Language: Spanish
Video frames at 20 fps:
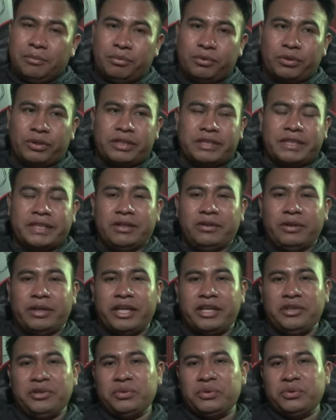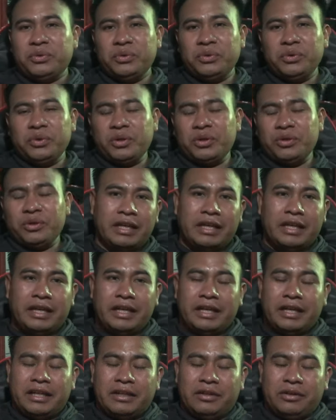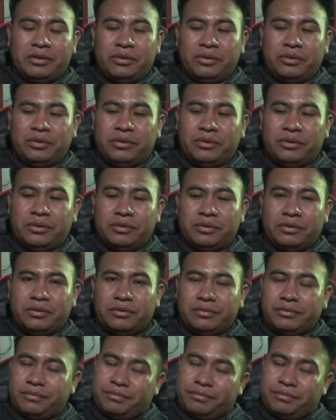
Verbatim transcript: Por decirlo que YouTube no, no